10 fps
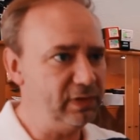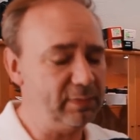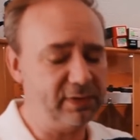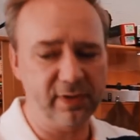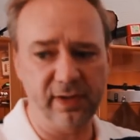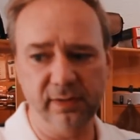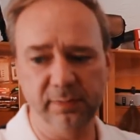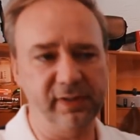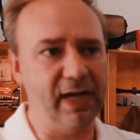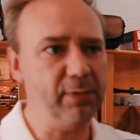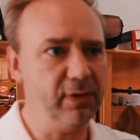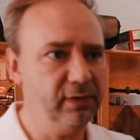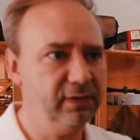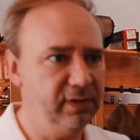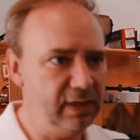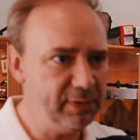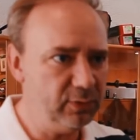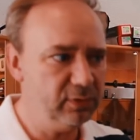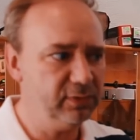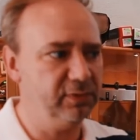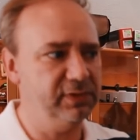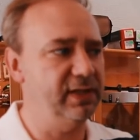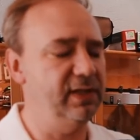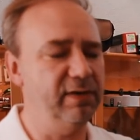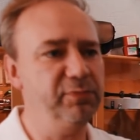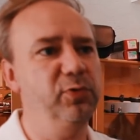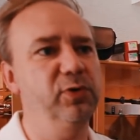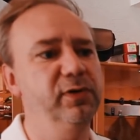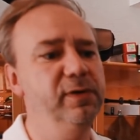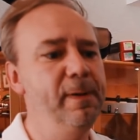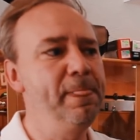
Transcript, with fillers: Wir haben also eine Betreibergenehmigung von Seiten der Waffenbehörde.